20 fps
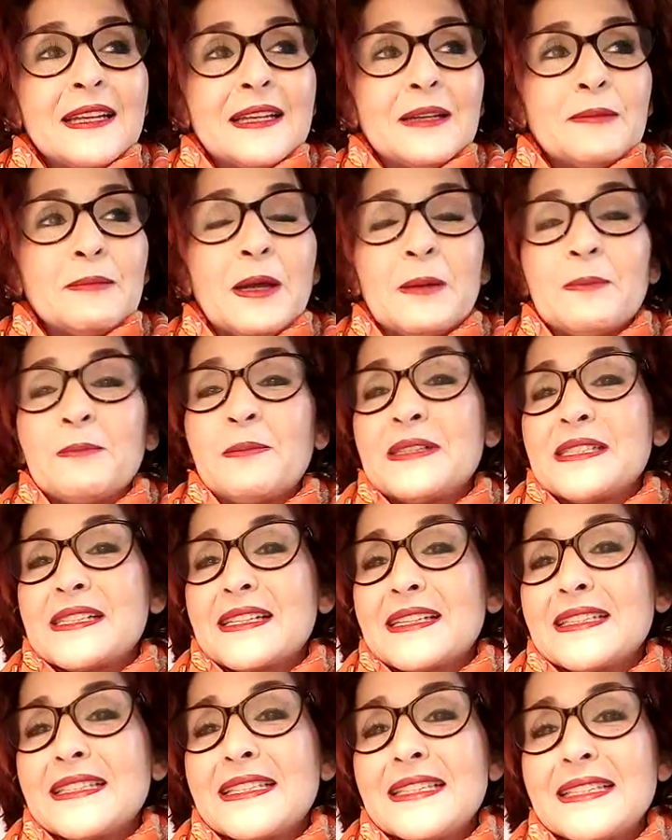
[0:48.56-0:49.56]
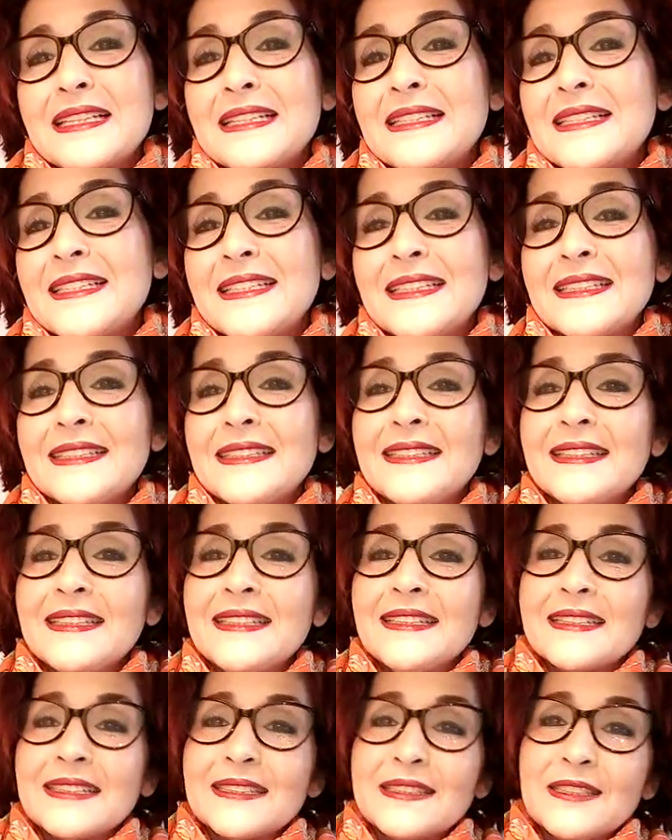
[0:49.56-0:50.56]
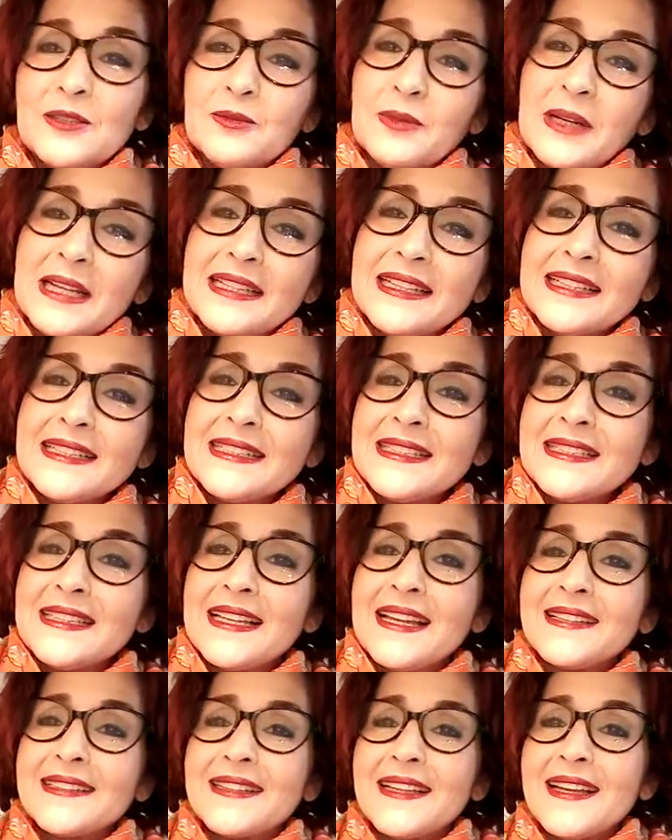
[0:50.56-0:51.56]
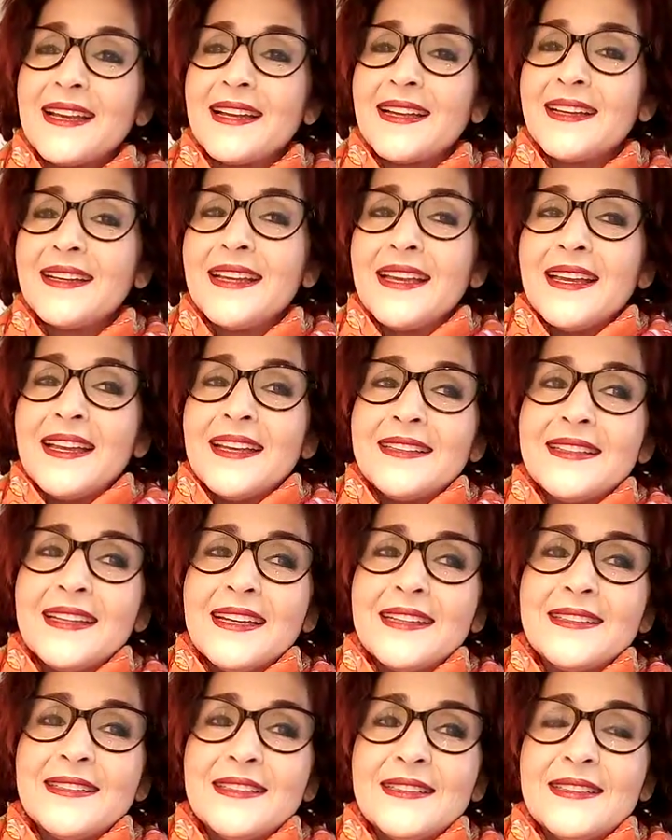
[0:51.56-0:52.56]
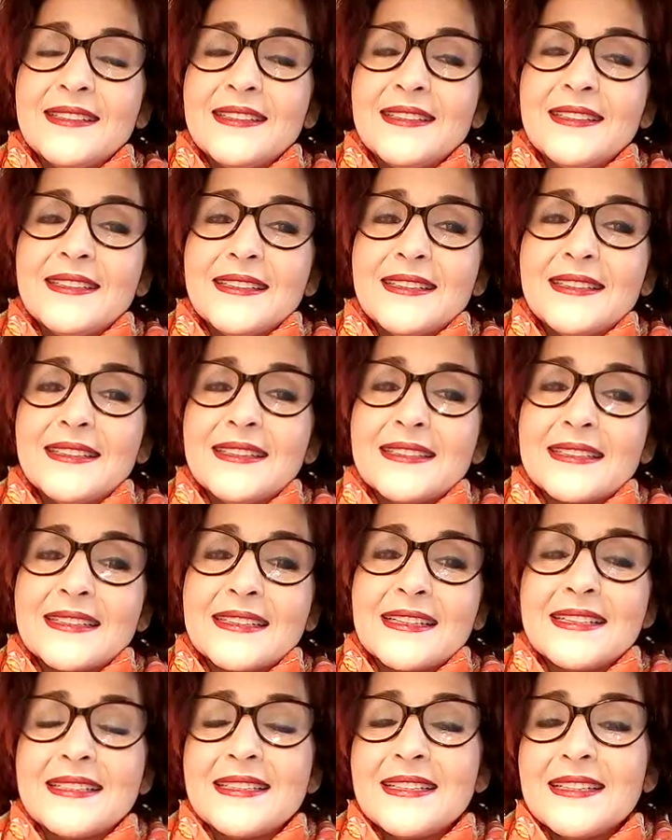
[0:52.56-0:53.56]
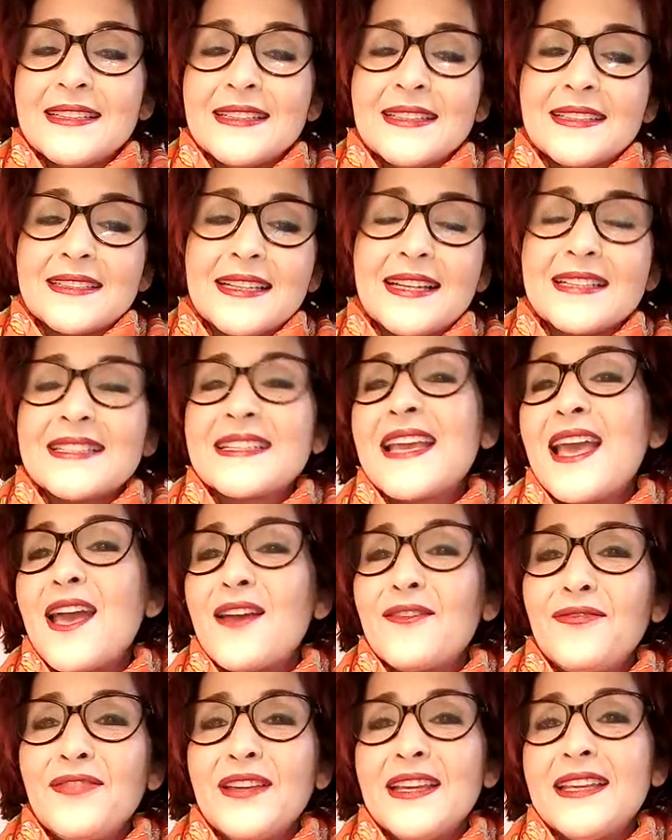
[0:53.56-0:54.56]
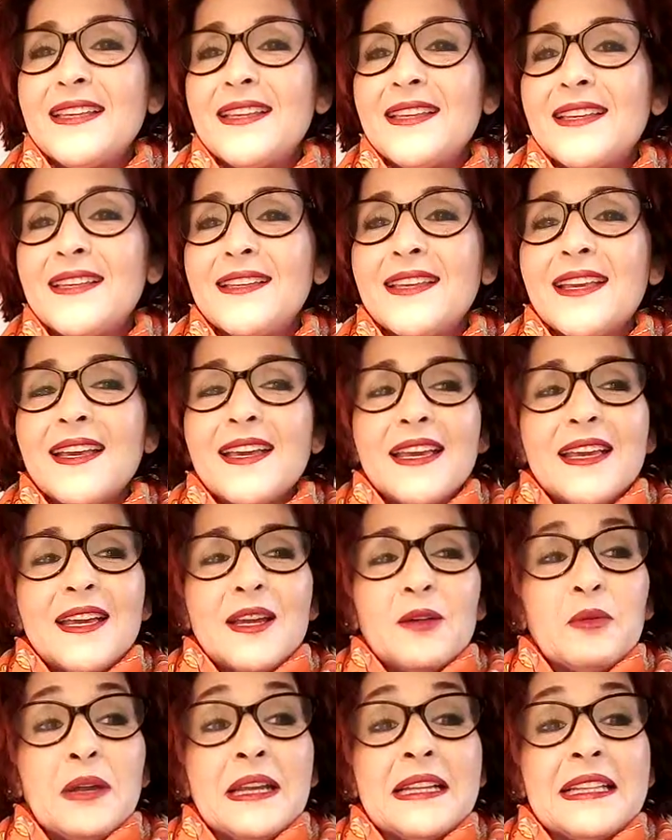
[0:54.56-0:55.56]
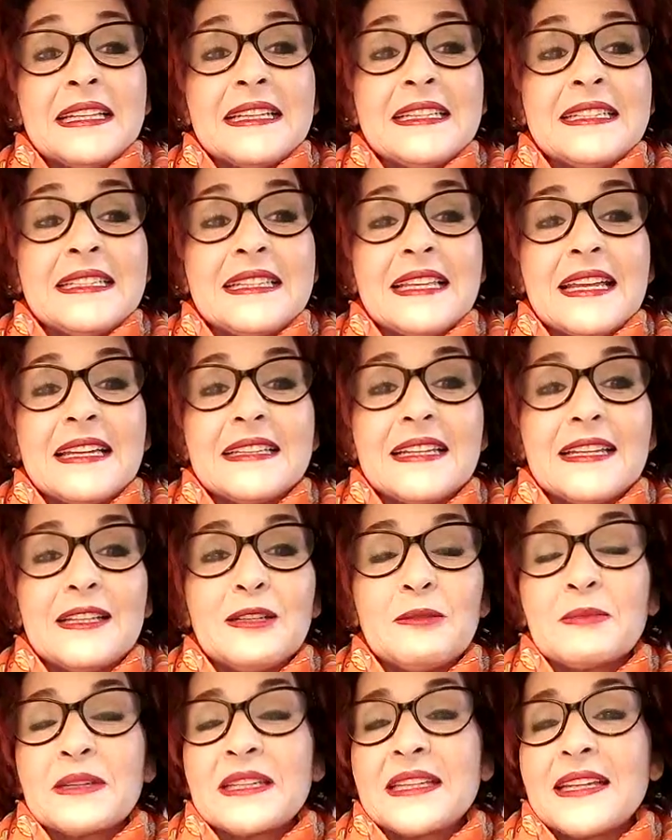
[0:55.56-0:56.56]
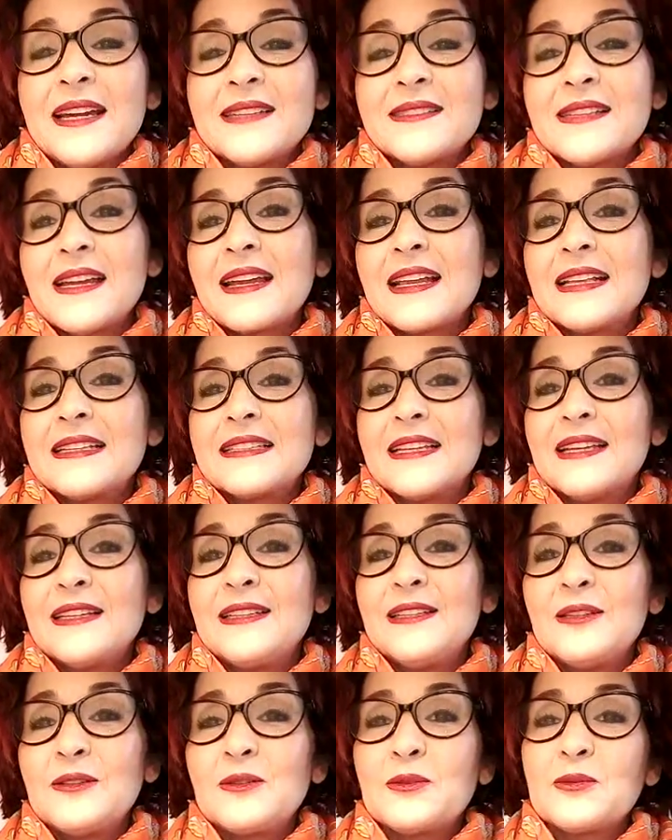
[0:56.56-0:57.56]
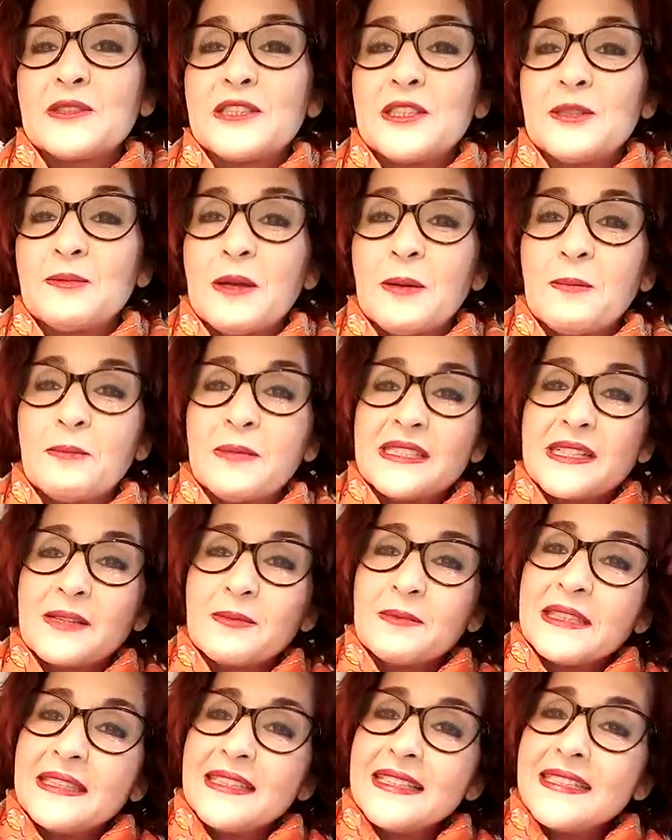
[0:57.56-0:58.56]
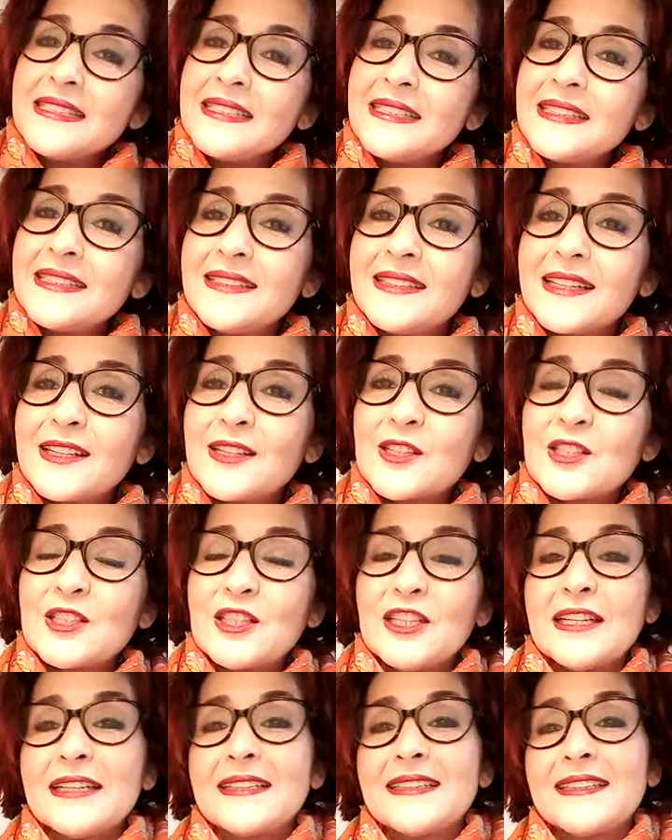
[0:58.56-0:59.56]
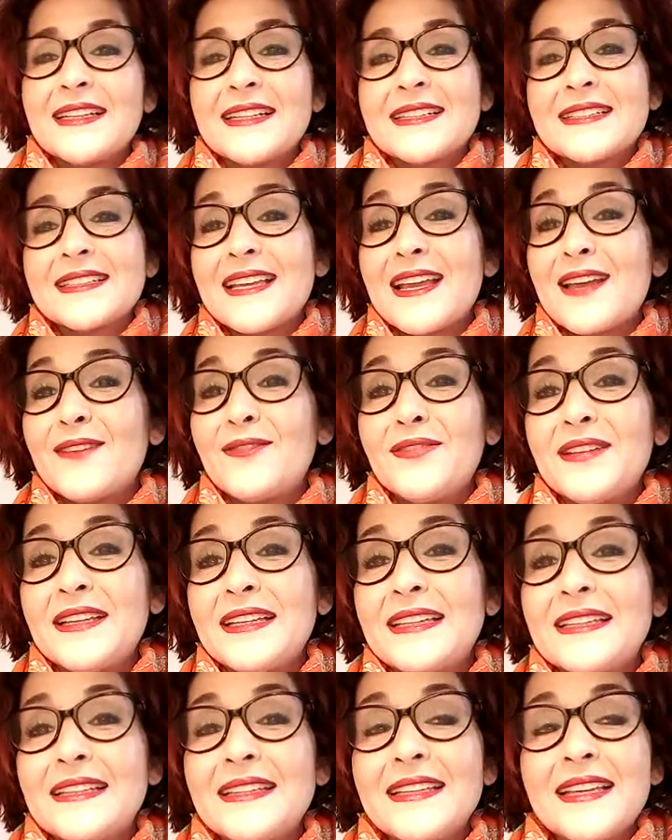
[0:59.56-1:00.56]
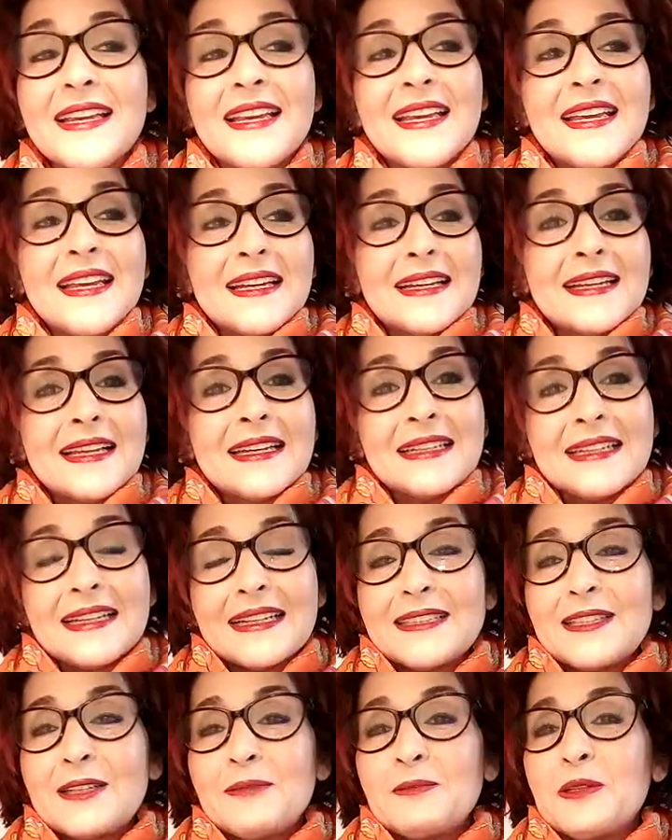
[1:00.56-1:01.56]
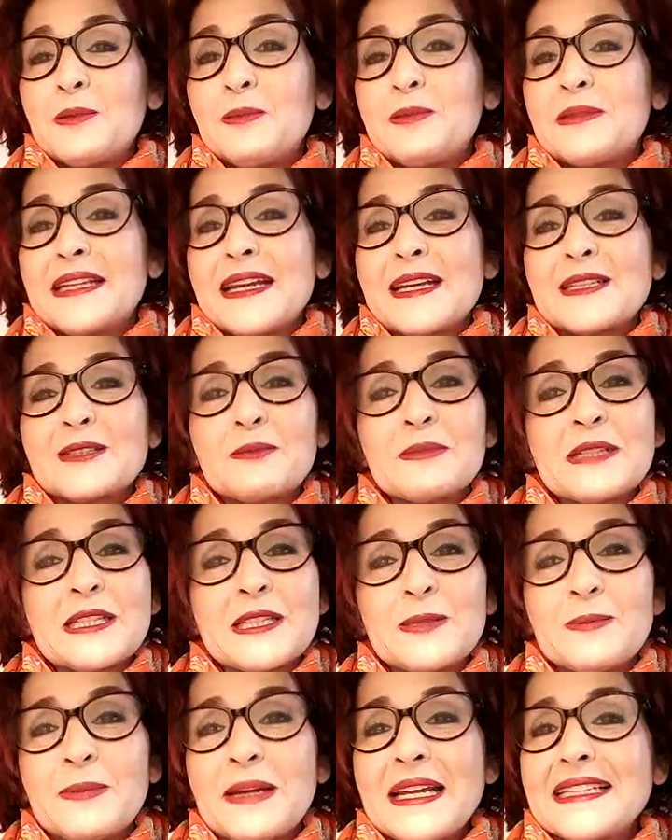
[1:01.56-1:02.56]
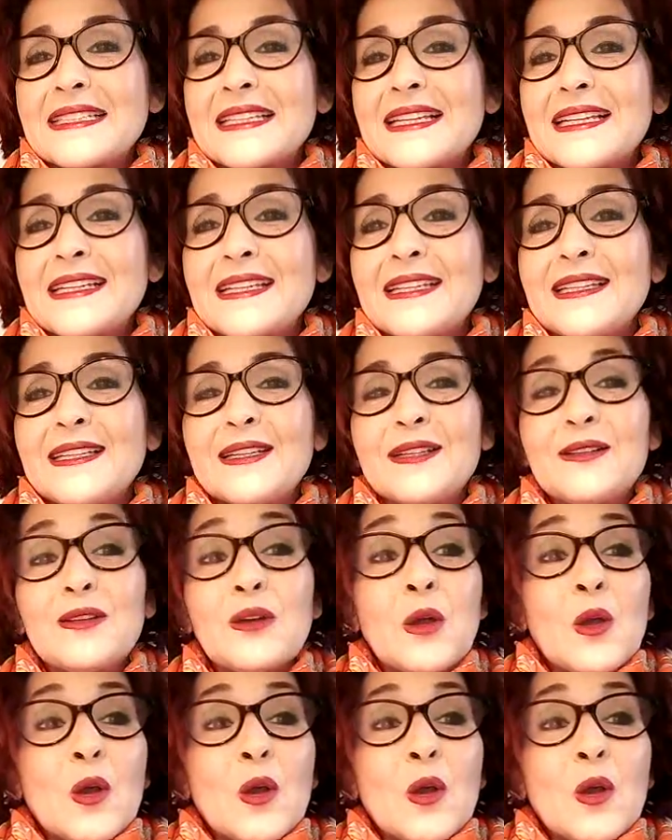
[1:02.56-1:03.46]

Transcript: ما عمرك نزلتي يديك انت واحد الانسانه يعني كت كتكافحي واحد الانسانه اللي من نهار عقلت عليك وانتي ما عمرك مديتي يدك لشي حد كتكافحي كنخدم البنات من الصباح حتى الليل